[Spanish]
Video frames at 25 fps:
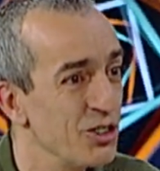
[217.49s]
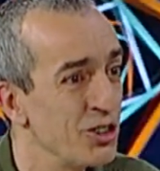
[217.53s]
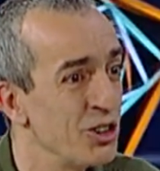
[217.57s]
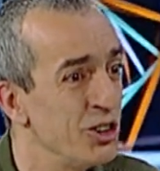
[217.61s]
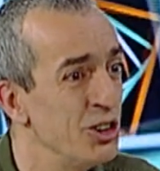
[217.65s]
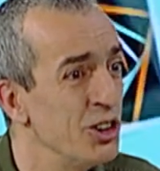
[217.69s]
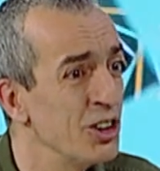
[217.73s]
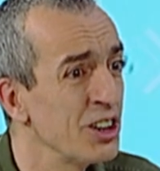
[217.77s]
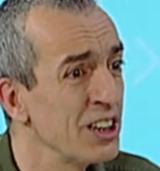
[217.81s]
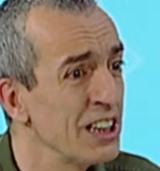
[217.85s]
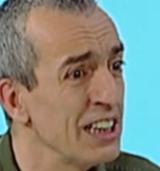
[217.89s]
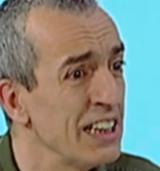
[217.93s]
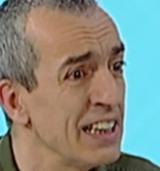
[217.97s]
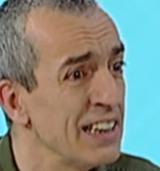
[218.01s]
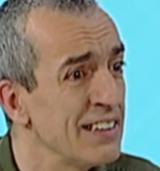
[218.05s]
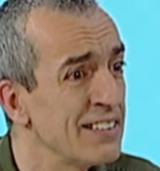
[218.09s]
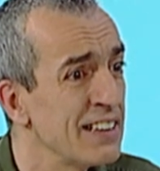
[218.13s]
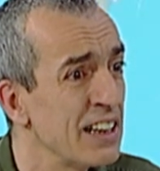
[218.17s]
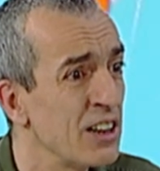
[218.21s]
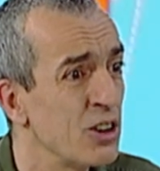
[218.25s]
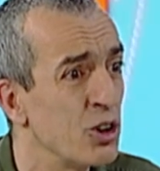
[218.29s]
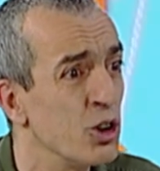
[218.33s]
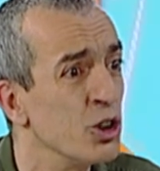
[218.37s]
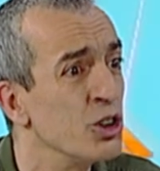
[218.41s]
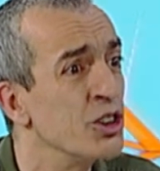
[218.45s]
sino que es
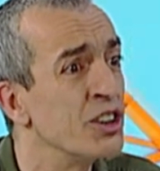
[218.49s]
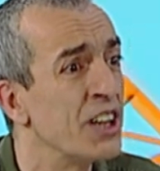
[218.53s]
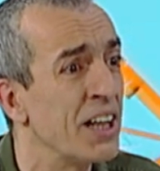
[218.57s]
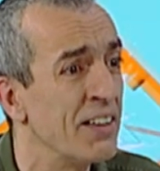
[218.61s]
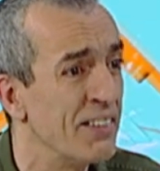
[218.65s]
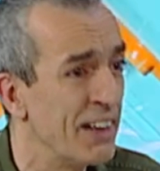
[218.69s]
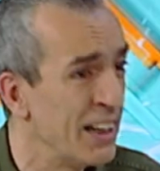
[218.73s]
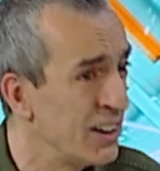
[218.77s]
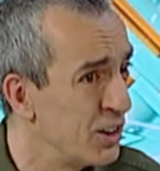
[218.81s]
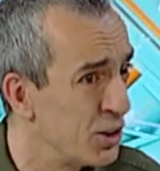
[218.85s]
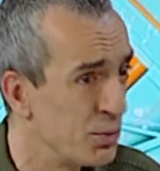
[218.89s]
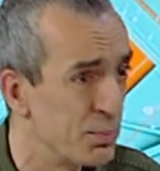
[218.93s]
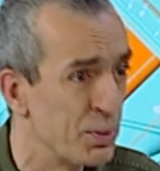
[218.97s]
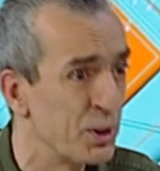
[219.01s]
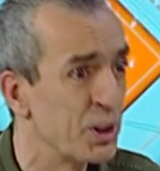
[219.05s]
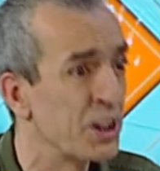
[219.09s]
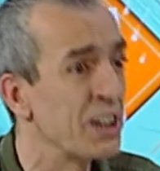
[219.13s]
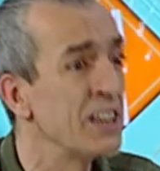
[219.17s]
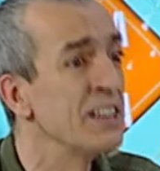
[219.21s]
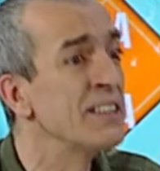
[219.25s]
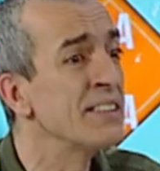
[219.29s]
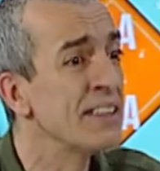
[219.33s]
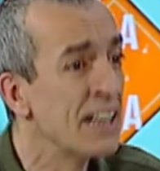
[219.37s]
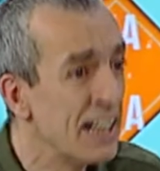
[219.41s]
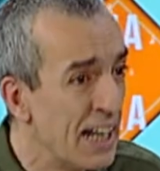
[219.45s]
el contrabando,
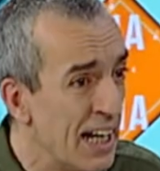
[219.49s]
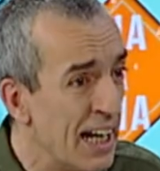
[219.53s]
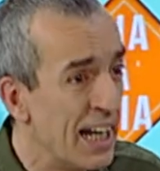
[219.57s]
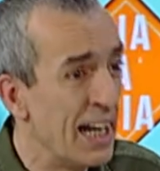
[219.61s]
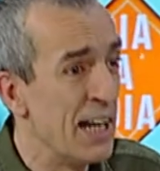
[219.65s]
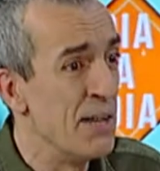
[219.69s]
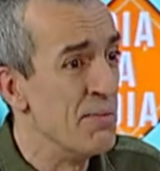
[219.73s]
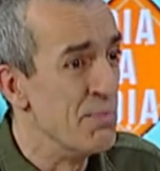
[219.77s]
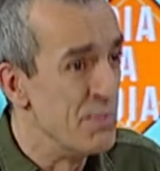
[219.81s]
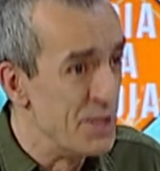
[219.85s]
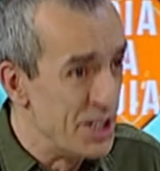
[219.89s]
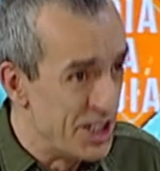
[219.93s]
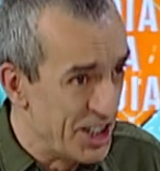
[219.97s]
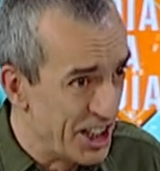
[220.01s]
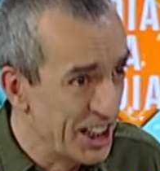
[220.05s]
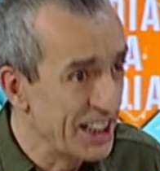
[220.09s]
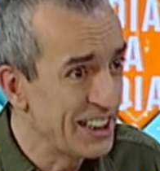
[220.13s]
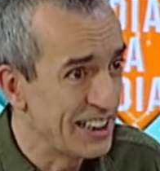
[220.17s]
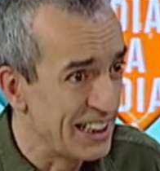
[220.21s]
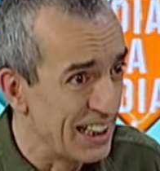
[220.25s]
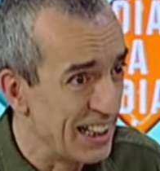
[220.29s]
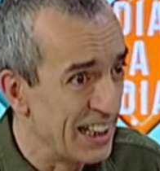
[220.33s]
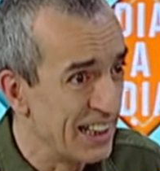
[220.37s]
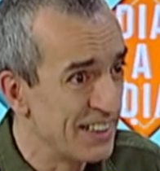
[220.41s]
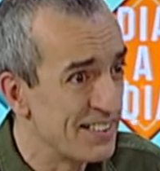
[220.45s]
porque es en
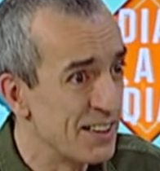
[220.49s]
billetes,